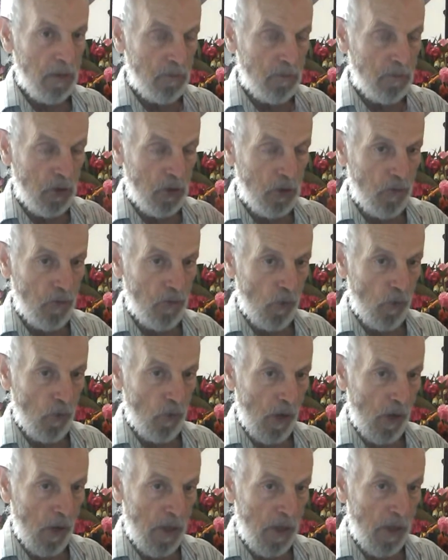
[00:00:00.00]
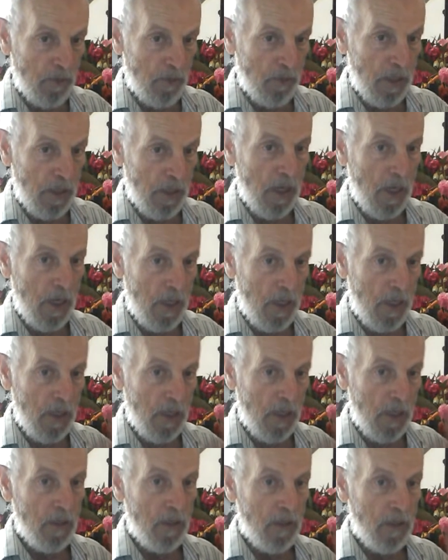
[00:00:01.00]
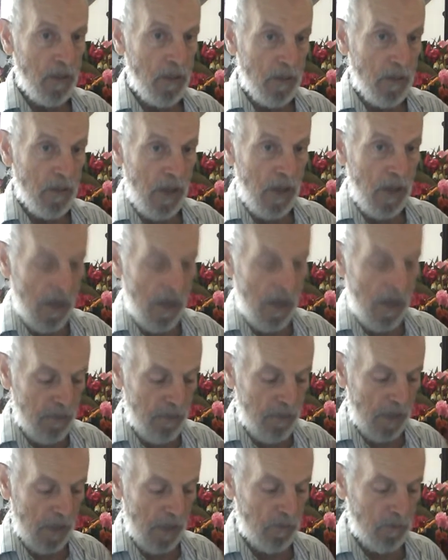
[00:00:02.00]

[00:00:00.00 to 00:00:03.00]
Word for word: مش باللغة العربية للعامية